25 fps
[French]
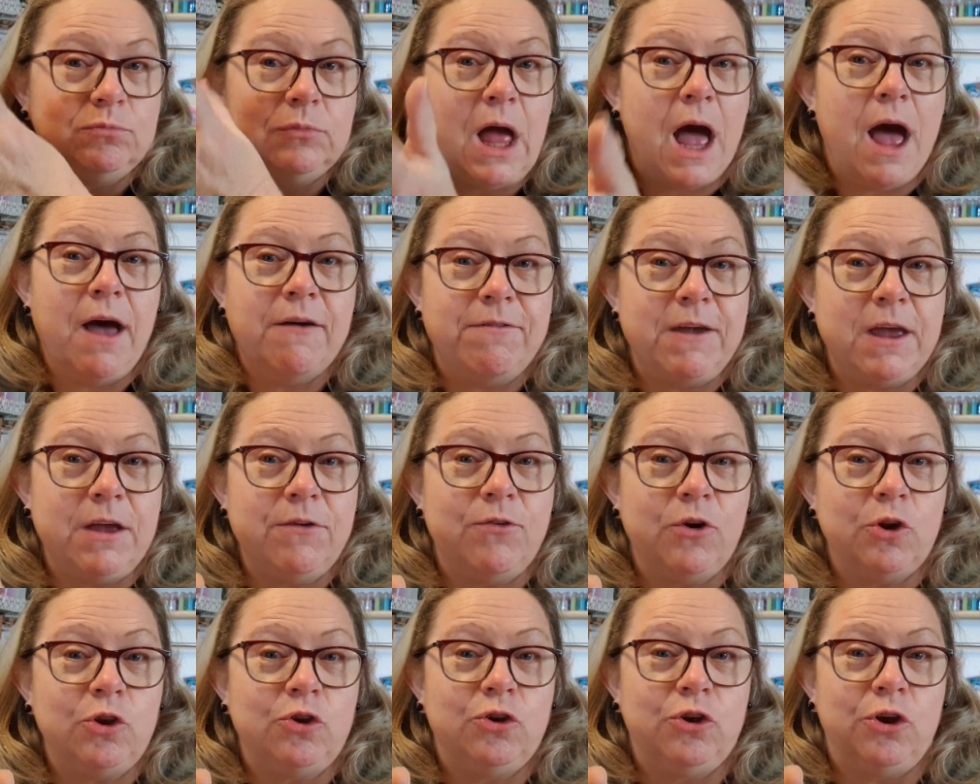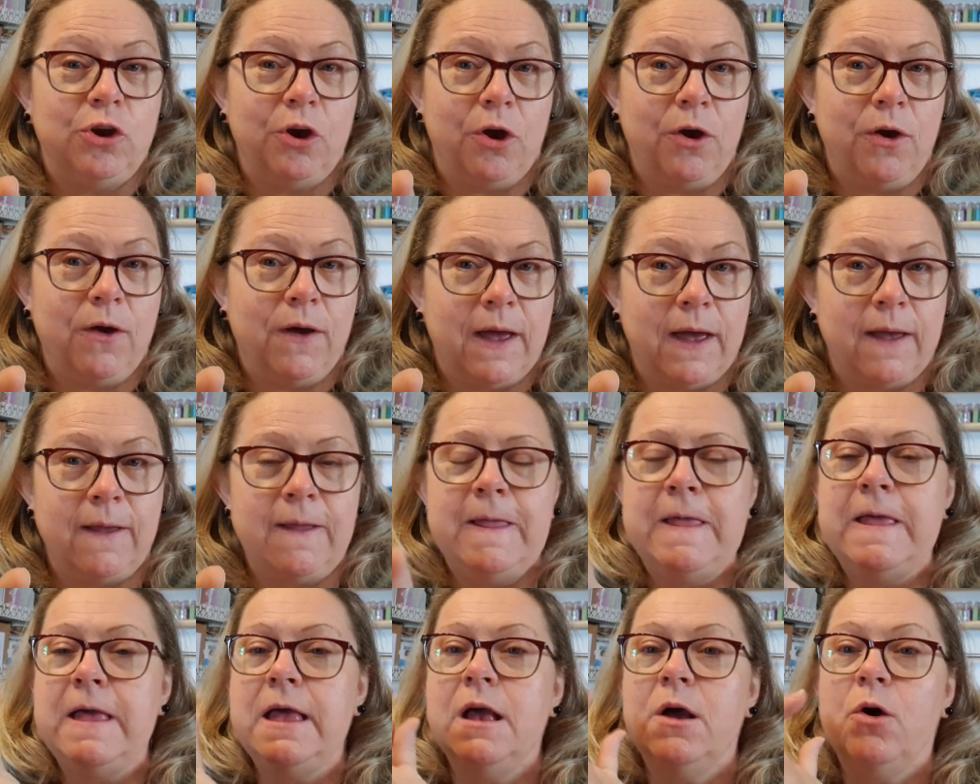avec votre cœur. Hein.
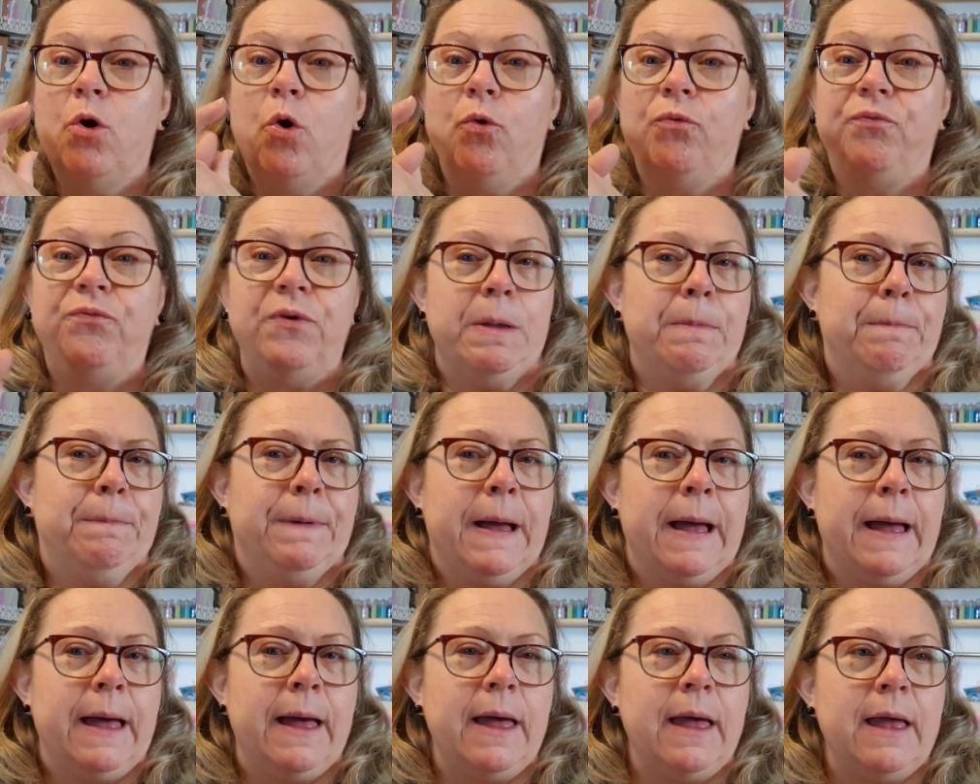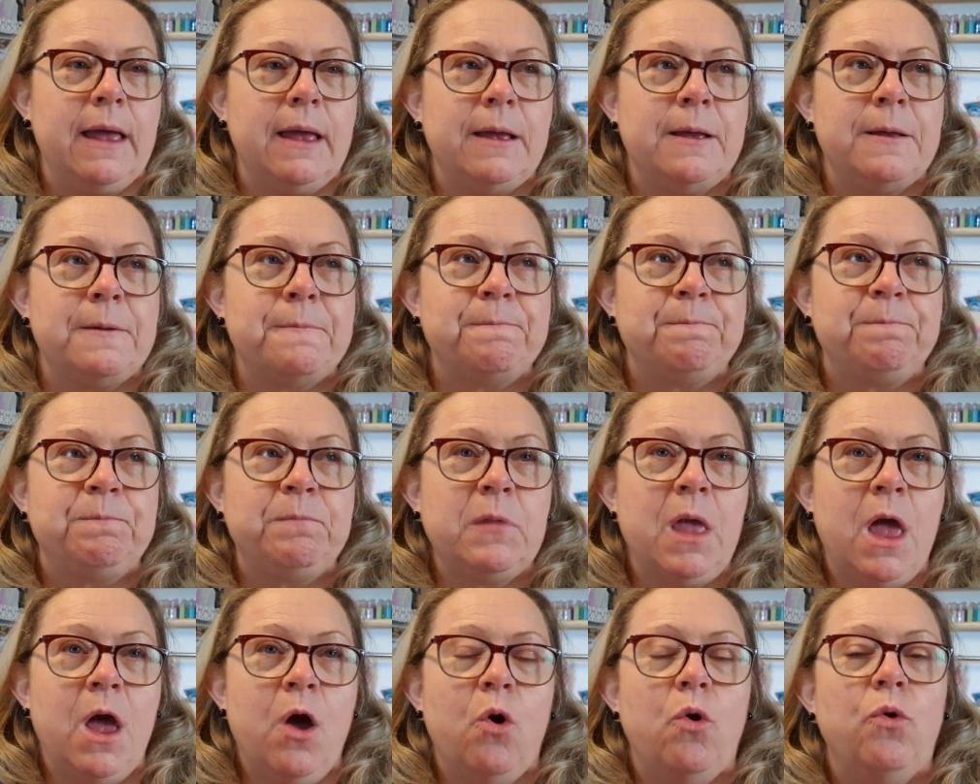On fait pas un,
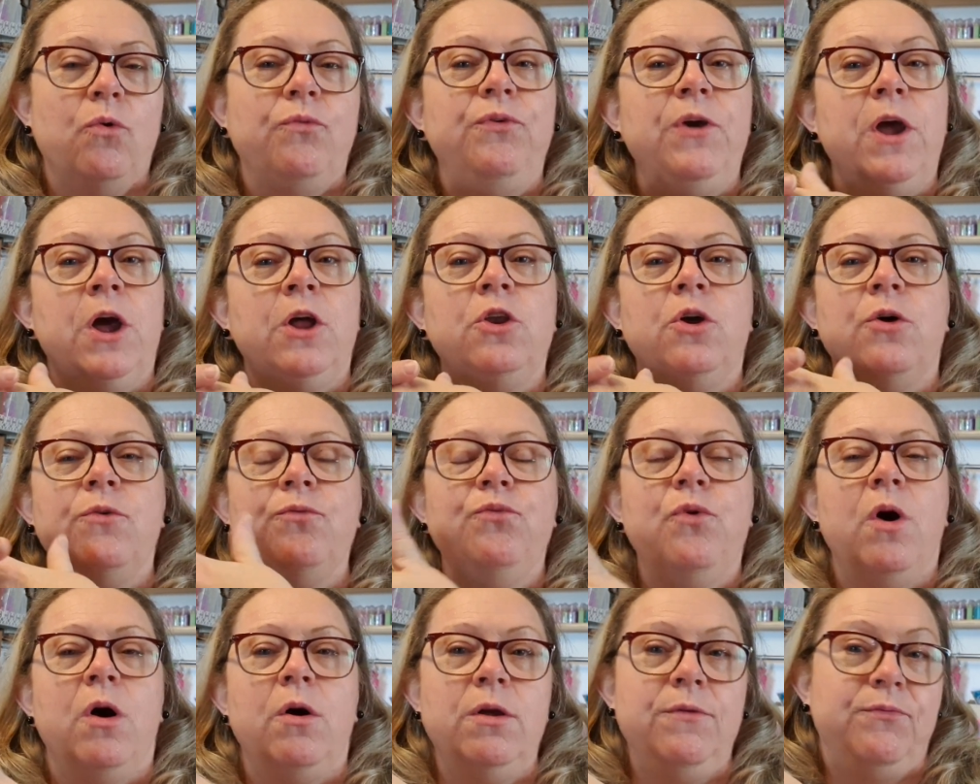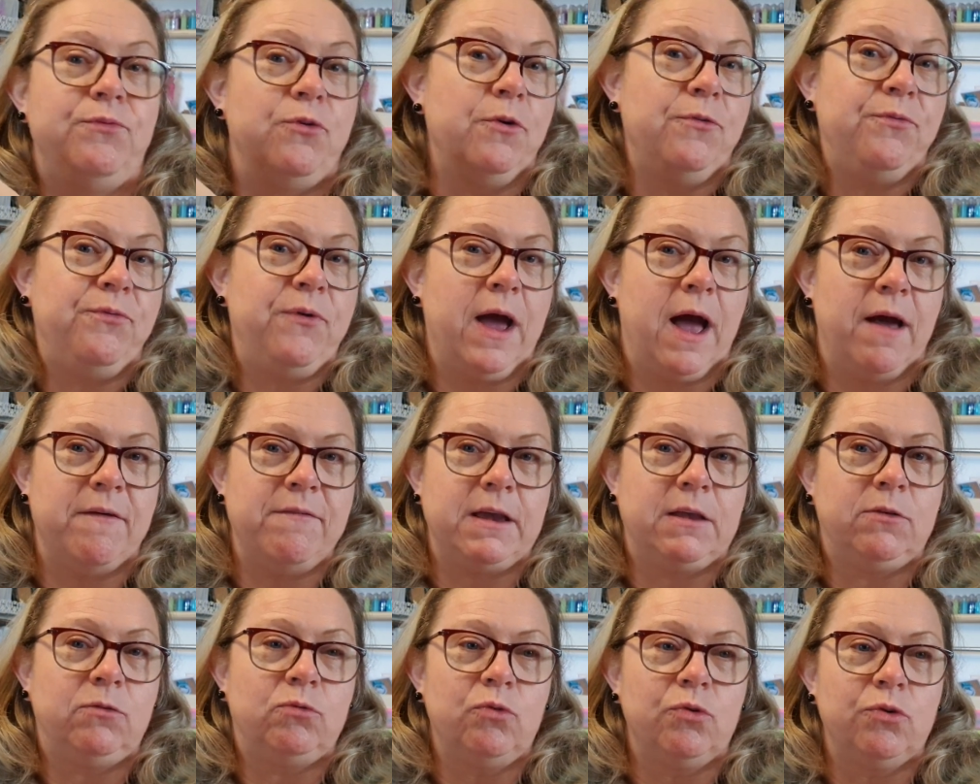on fait un envoi, il faut le faire
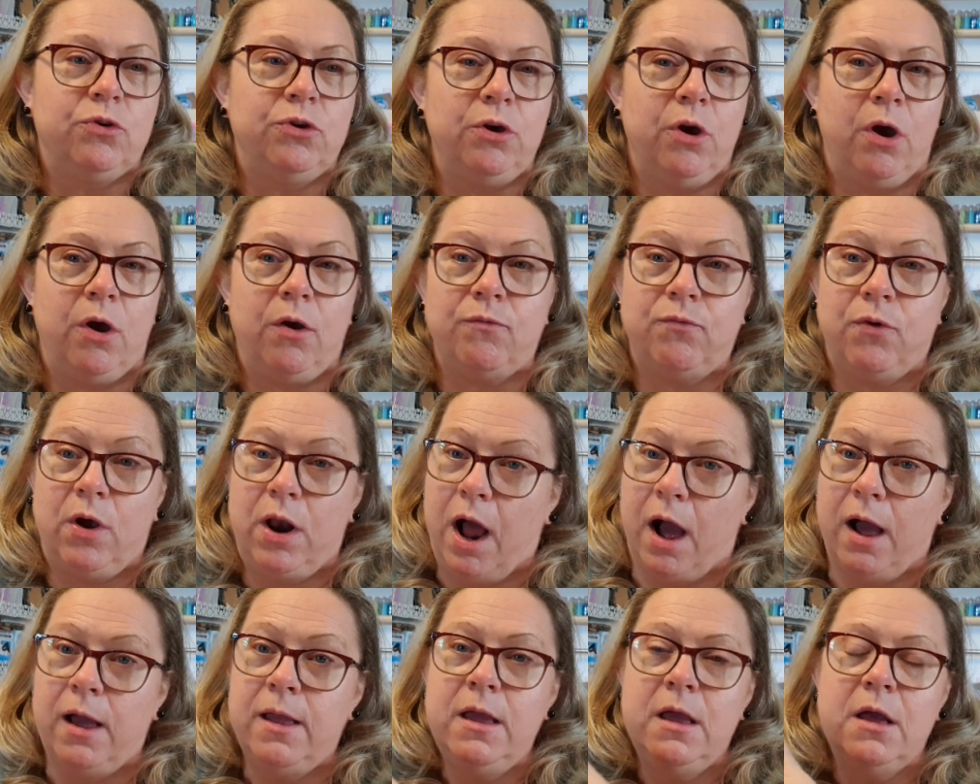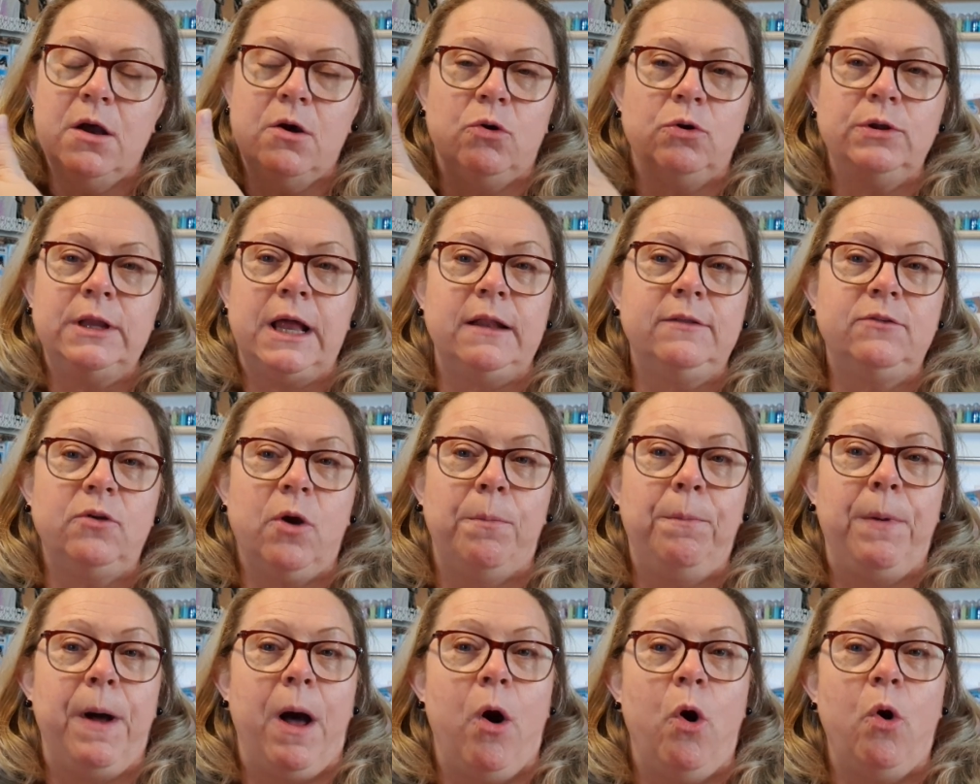avec son cœur. Voilà, on
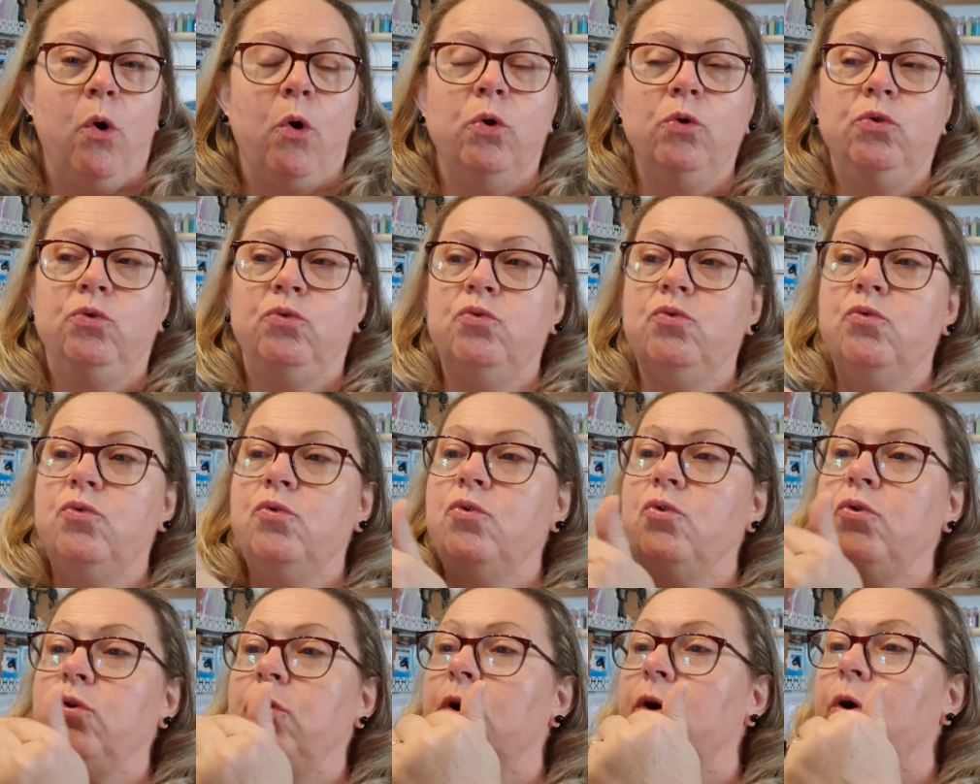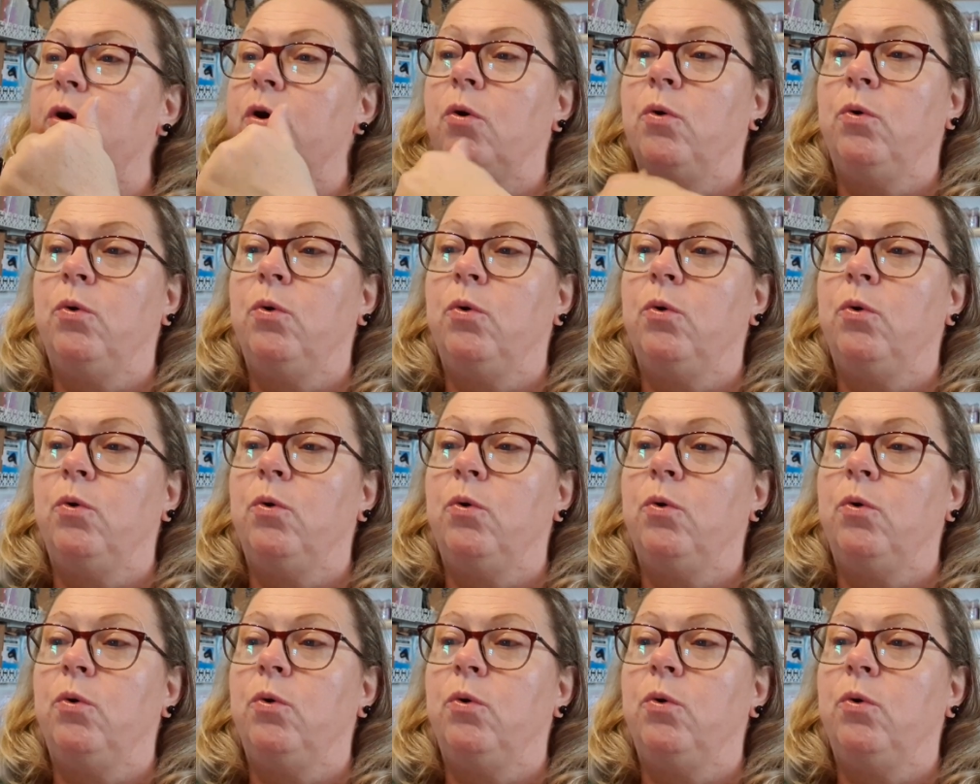n'attend pas en retour.